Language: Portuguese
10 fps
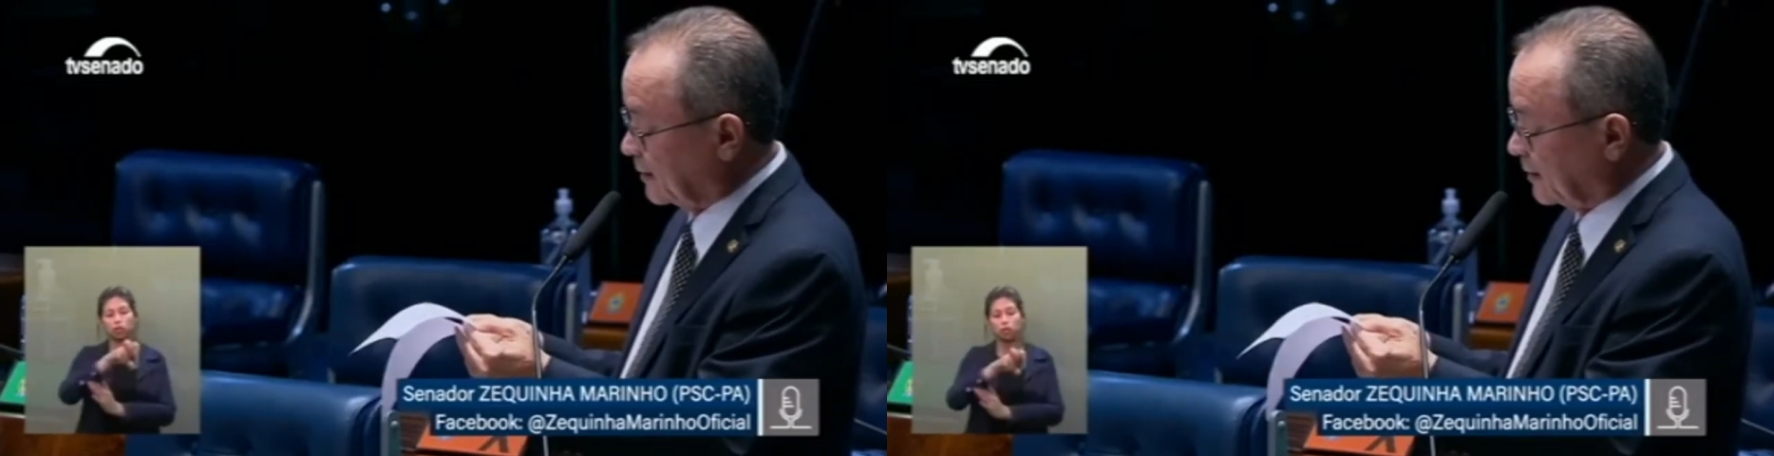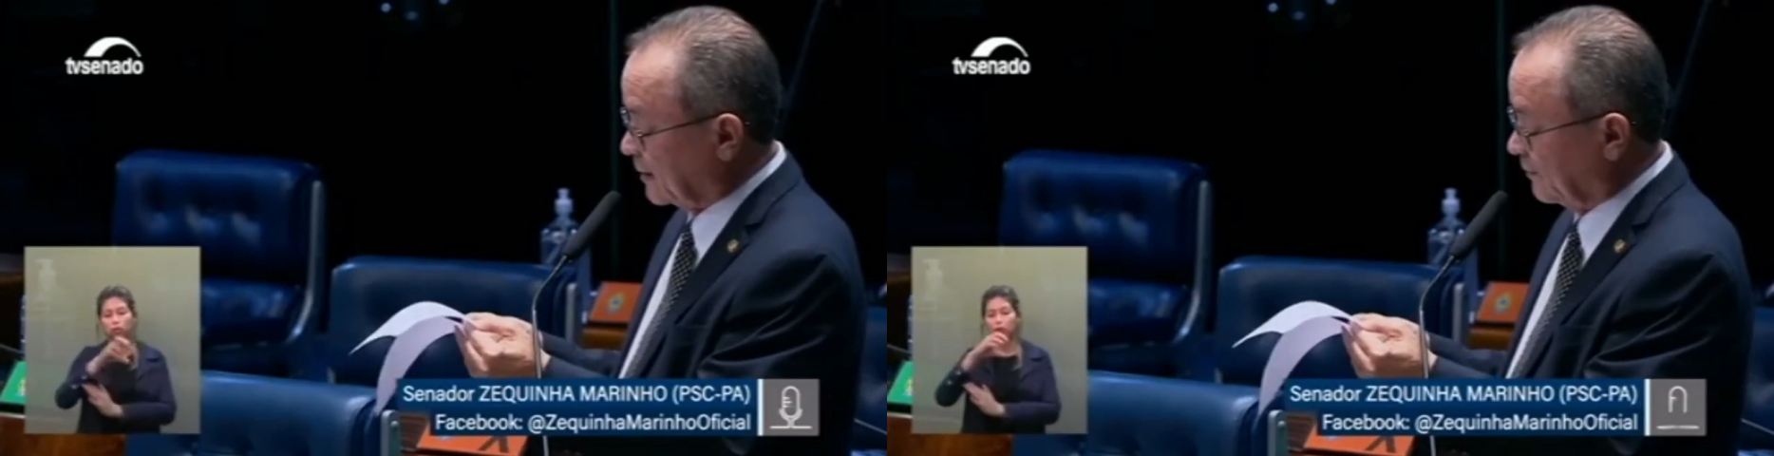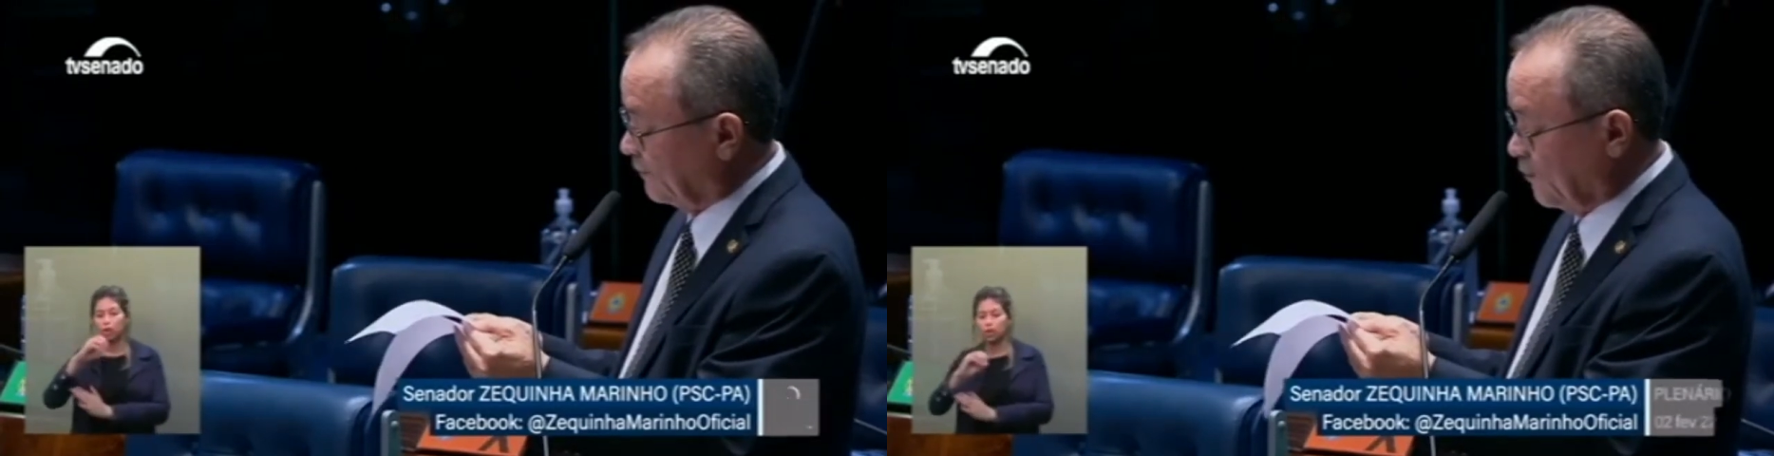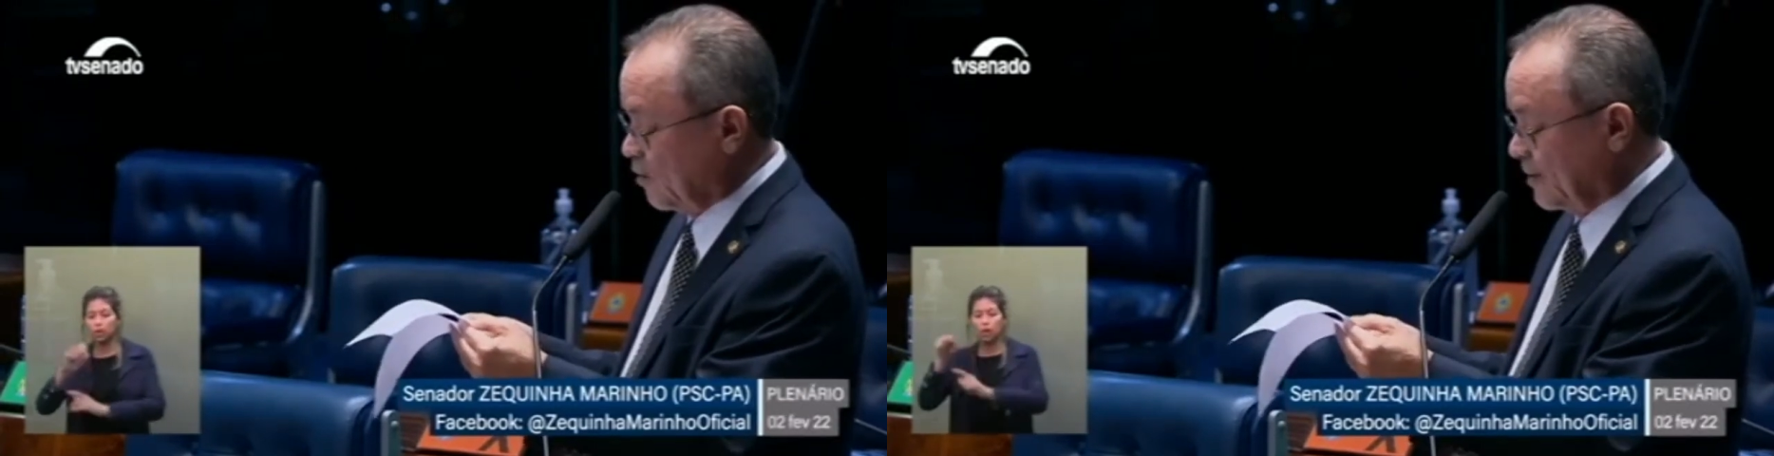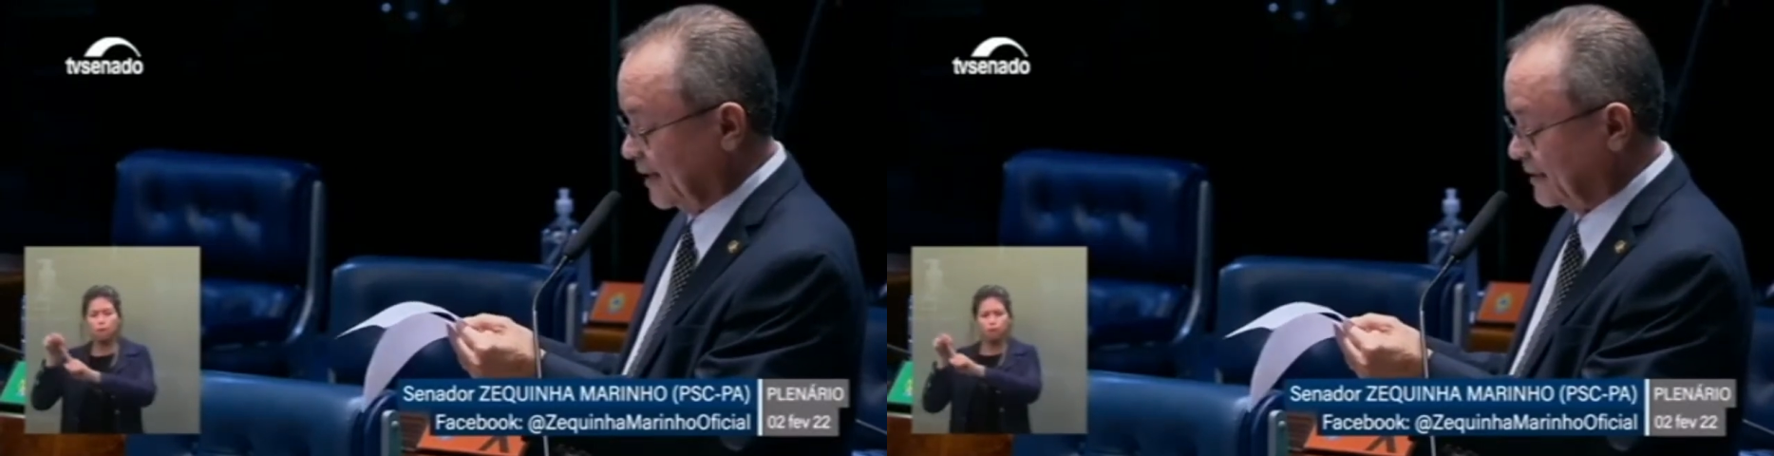que
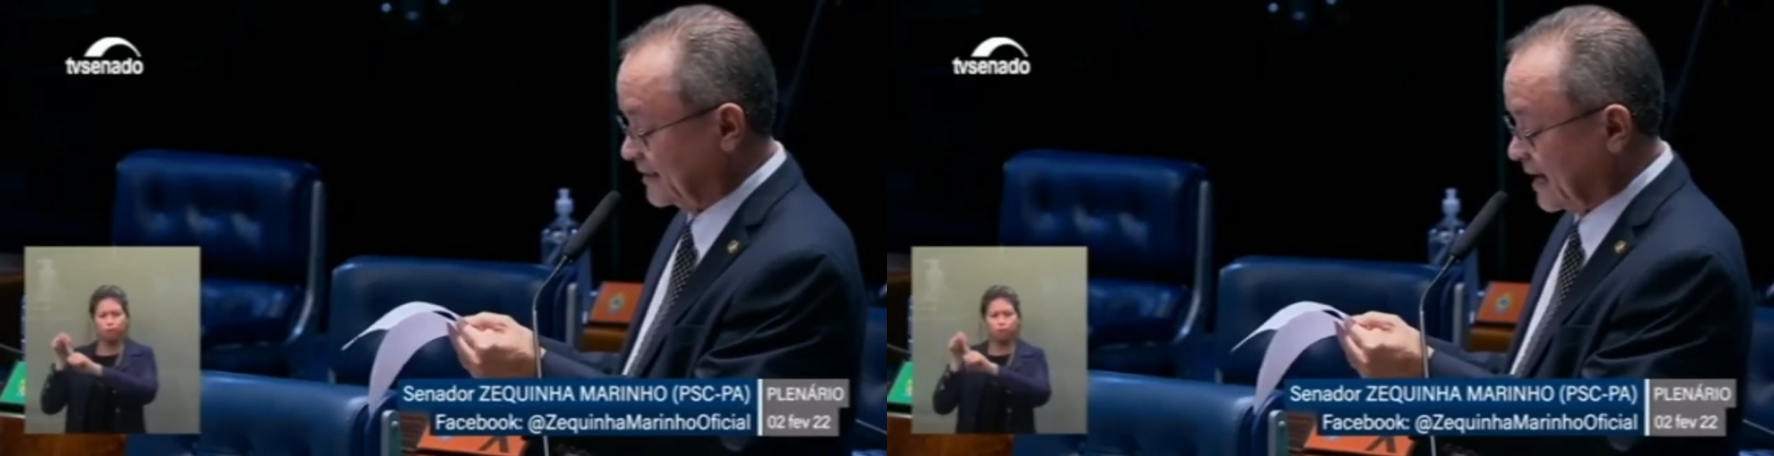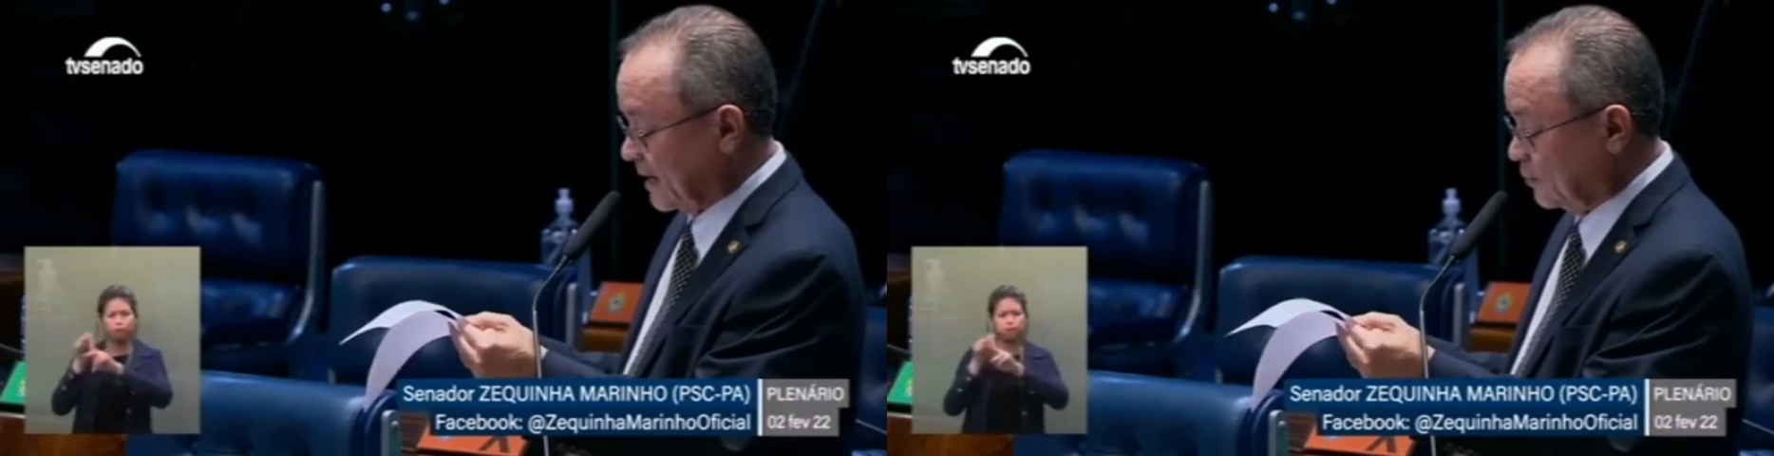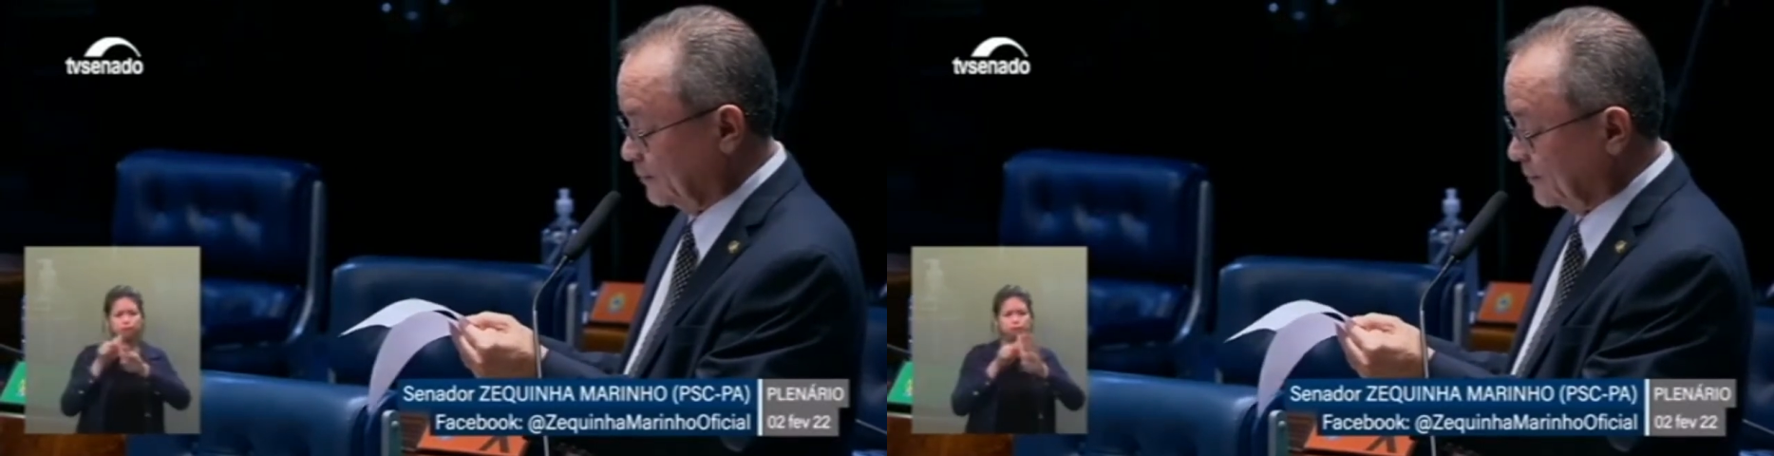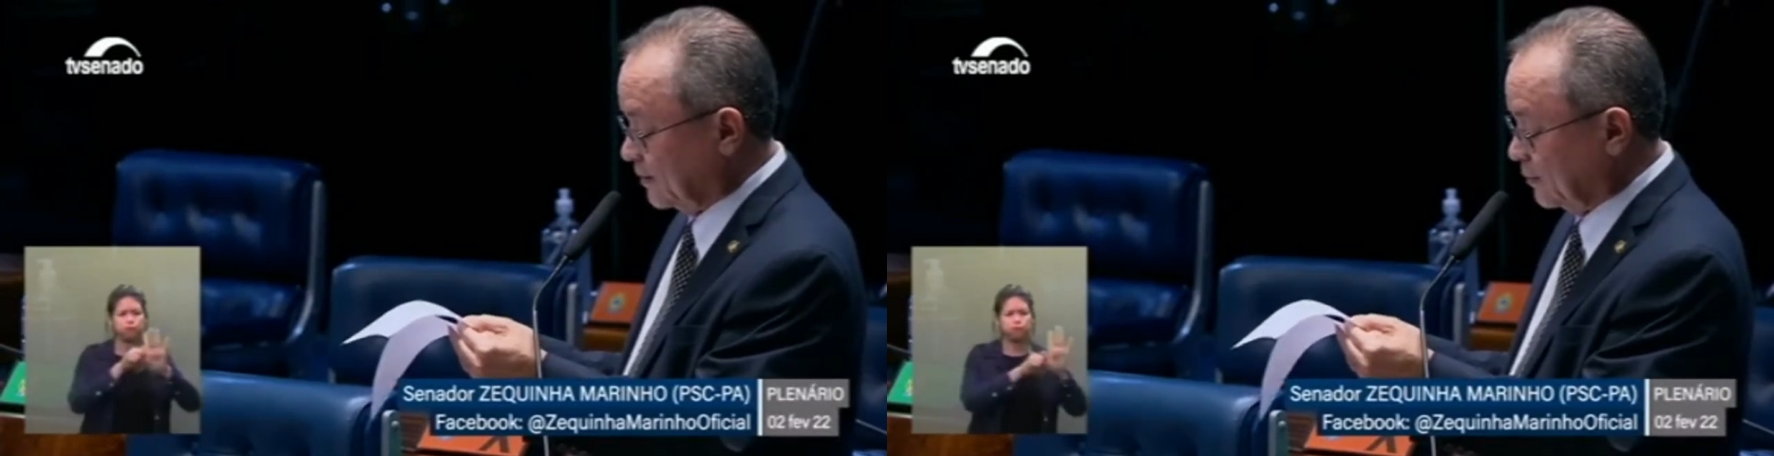formalizaram